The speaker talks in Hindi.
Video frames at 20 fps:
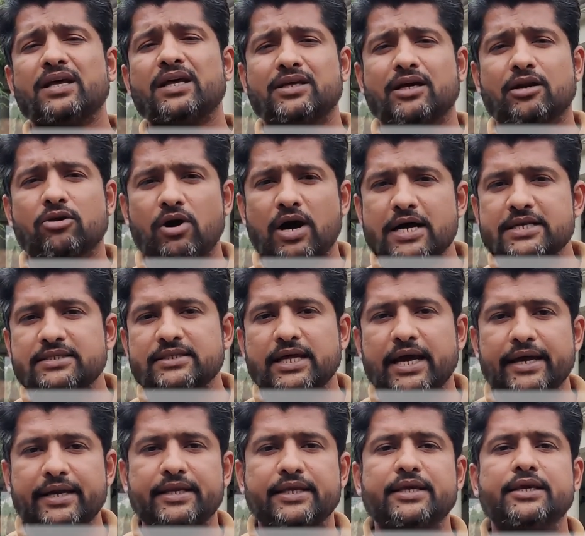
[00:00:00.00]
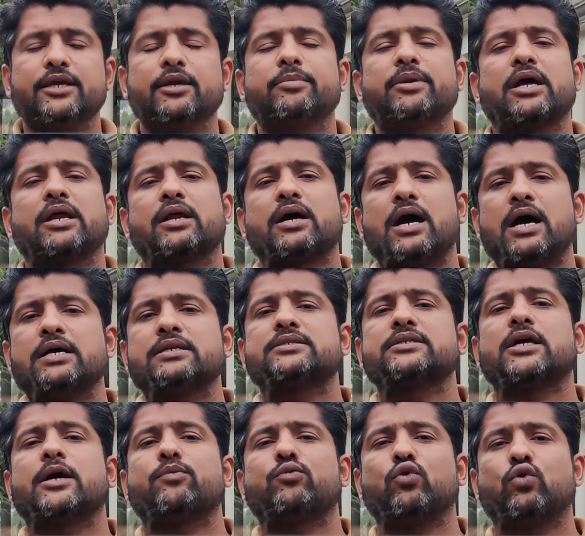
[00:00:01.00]
दरख्वास्त दायर की कि इमरान खान
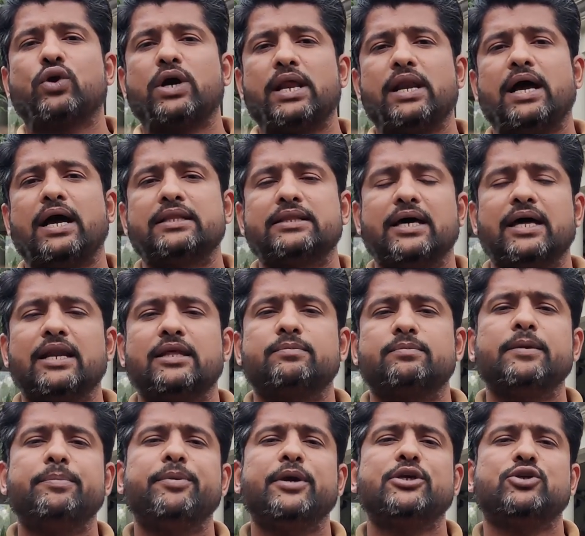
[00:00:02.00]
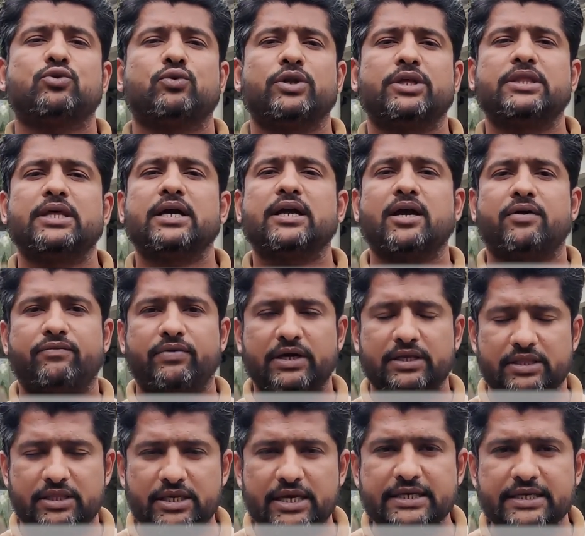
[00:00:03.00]
साहब को कल अदालत में पेश होने तक का
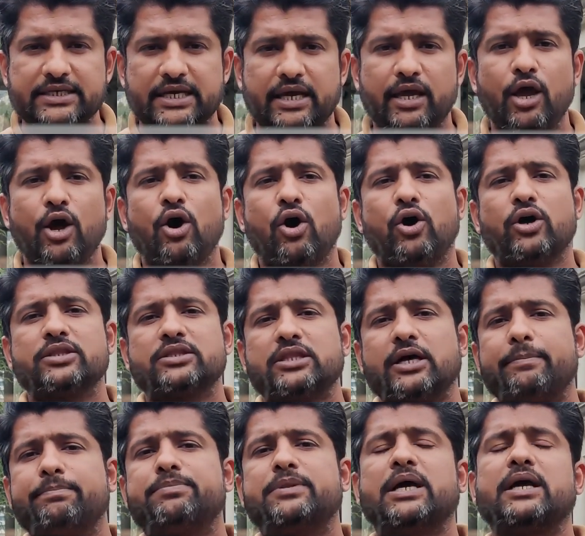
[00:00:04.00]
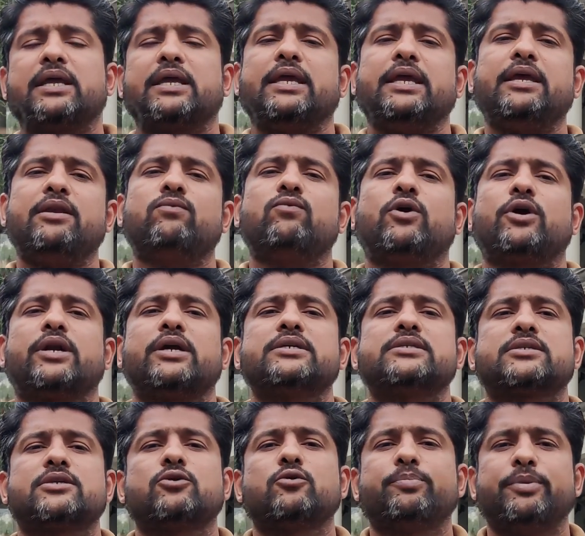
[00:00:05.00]
वक्त दिया जाए और तब तक इन
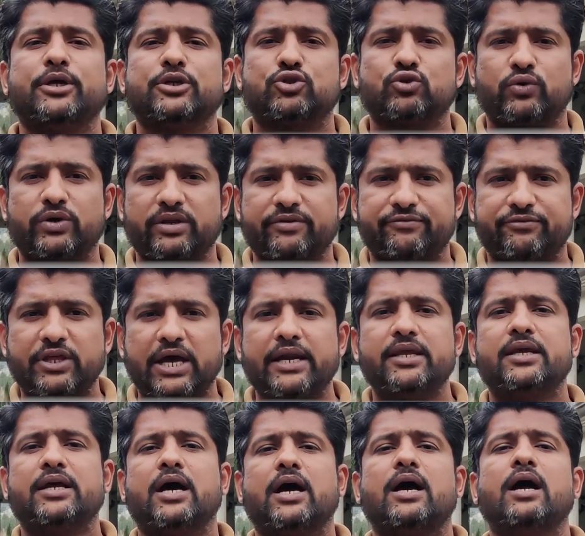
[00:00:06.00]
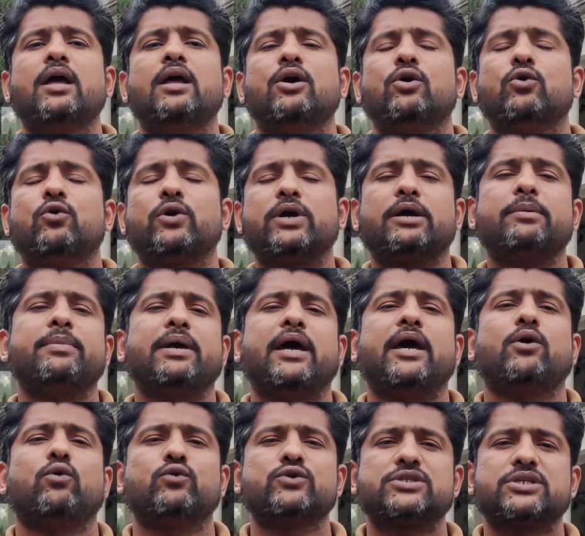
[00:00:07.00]
वारंट्स के ऊपर जो गिरफ्तारी का हुक्म
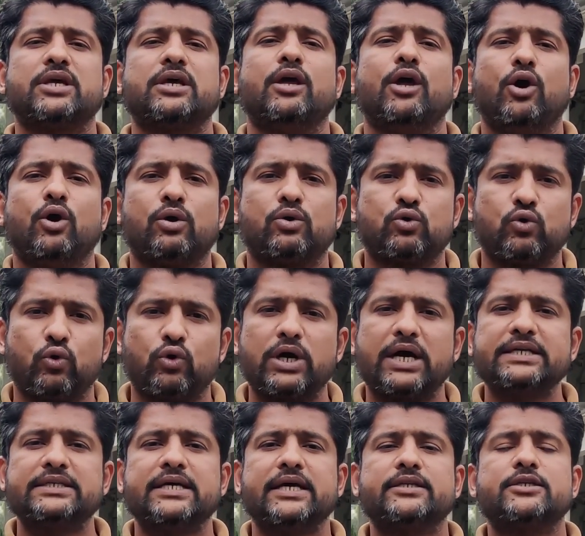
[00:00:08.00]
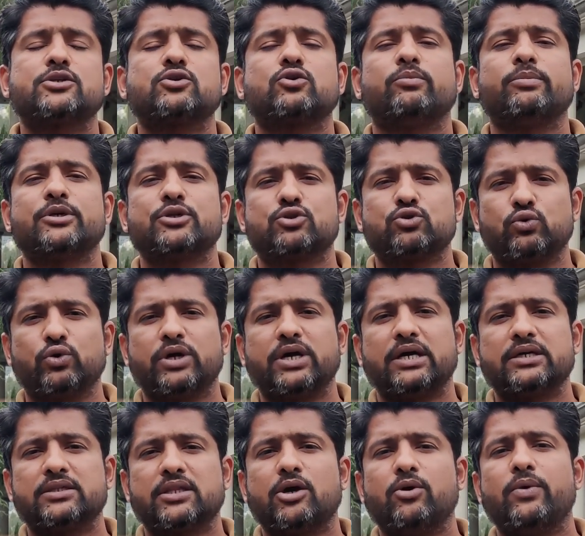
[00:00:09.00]
है उसे रोका जाए जिसको मंजूर
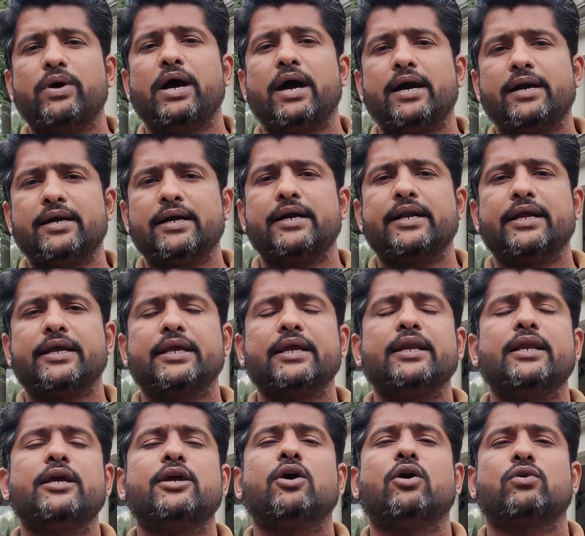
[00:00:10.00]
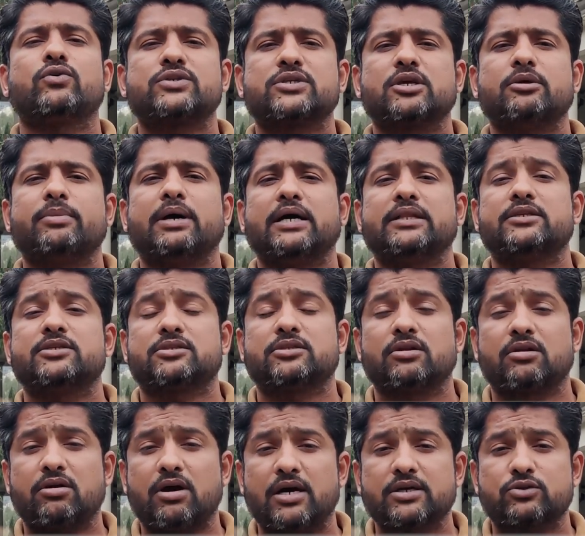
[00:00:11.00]
करते हुए अंडरटेकिंग ली और उसके बाद इस
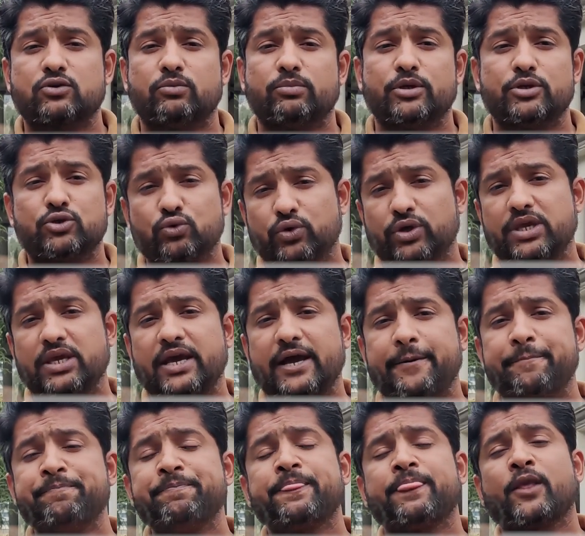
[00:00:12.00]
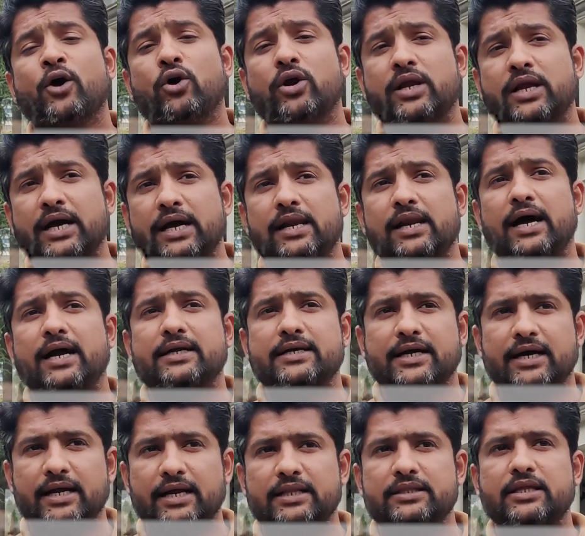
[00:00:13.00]
दरख्वास्त को मंजूर किया और कल
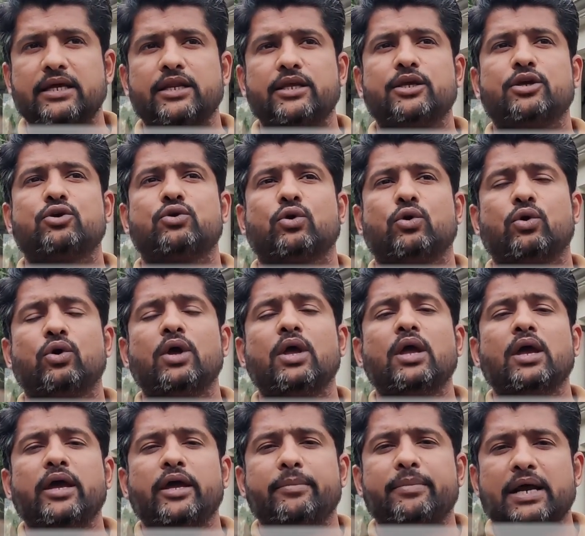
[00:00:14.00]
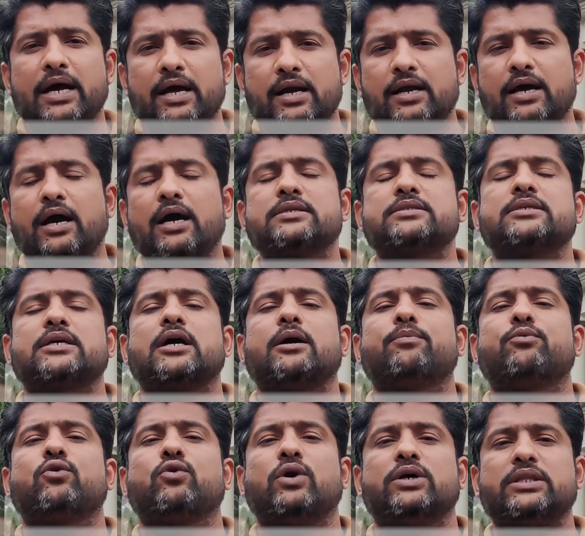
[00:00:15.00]
18 तारीख को इमरान खान
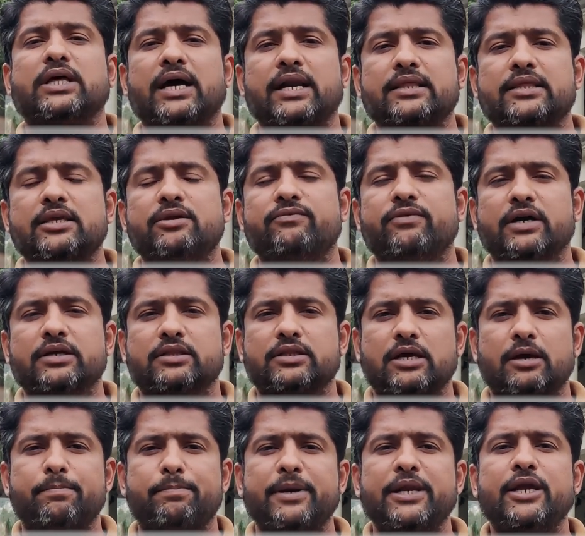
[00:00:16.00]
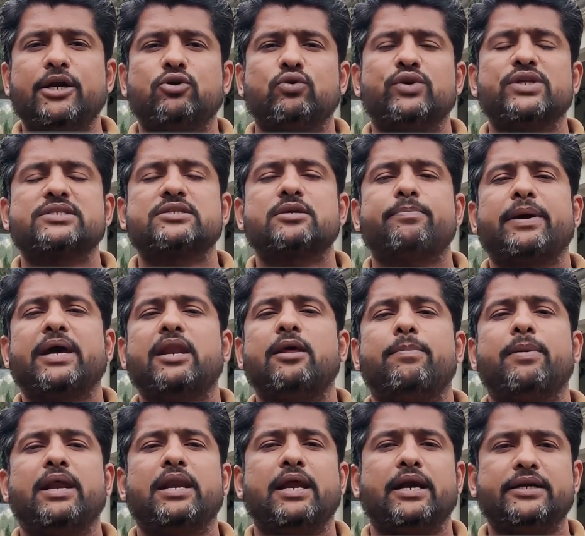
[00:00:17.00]
साहब को अदालती वक्त कंप्लीट होने से पहले
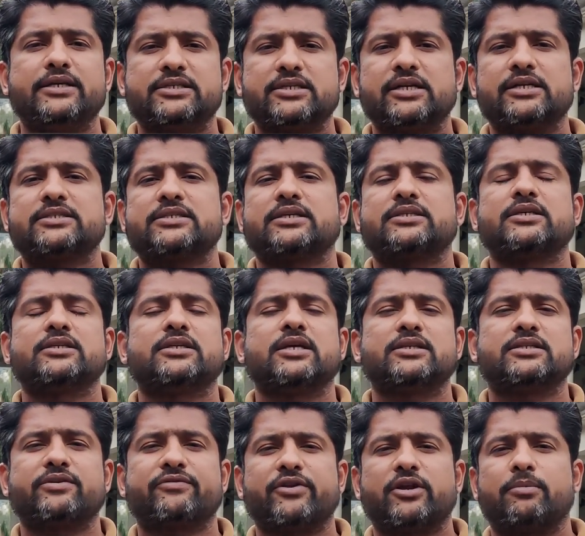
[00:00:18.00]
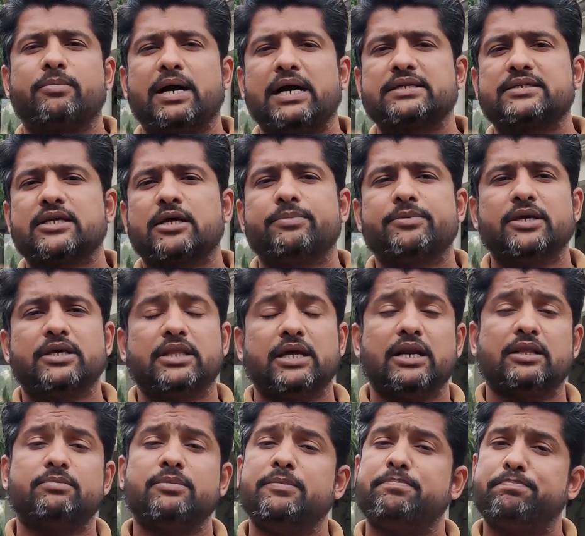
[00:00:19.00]
पहले एडिशनल सेशन जज जफर इकबाल साहब की
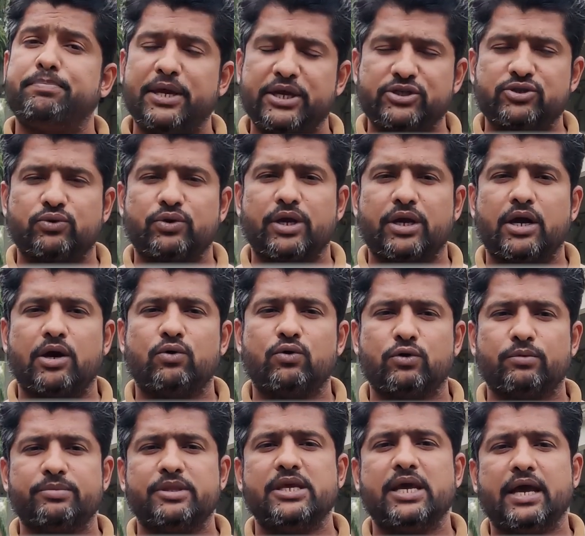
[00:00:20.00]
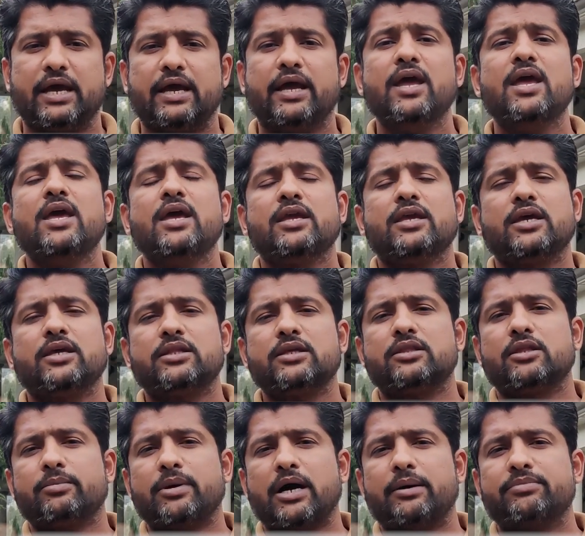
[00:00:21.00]
अदालत में पेश होने का हुक्म दिया है ये थी
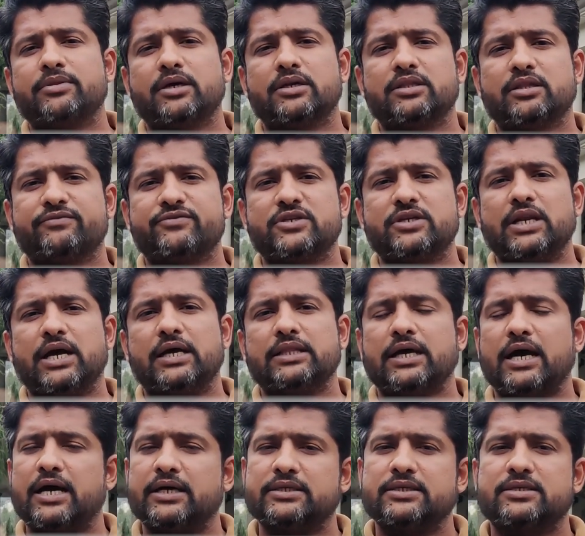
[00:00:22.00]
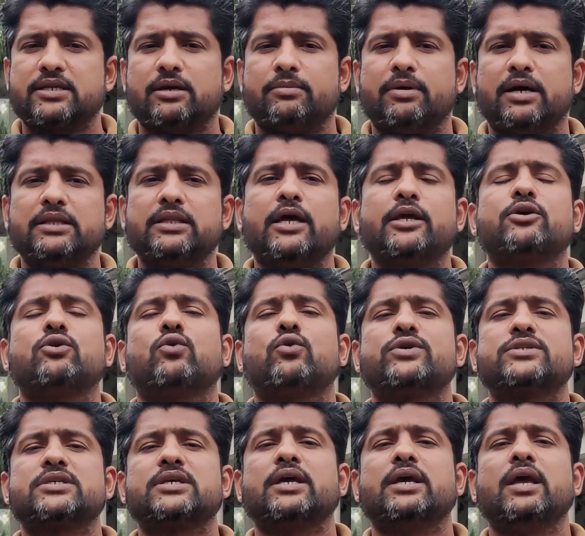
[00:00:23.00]
तमाम तर तफसी आज इस्लामाबाद हाई
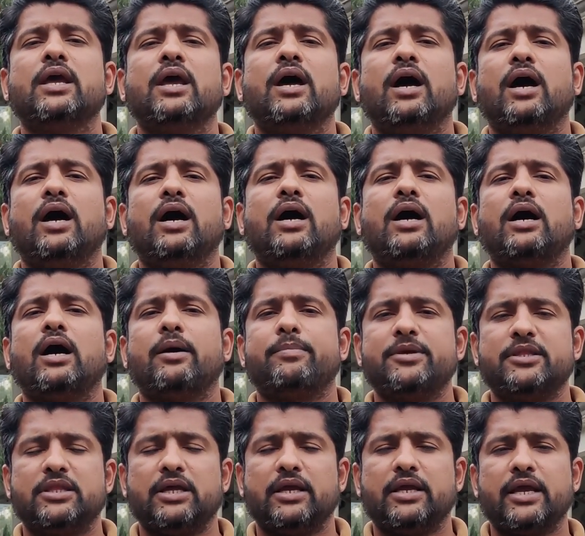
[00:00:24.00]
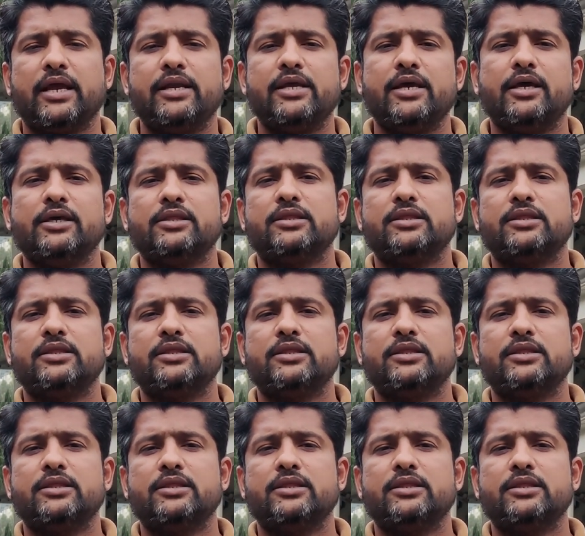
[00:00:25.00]
कोर्ट से आ, अभी तक के लिए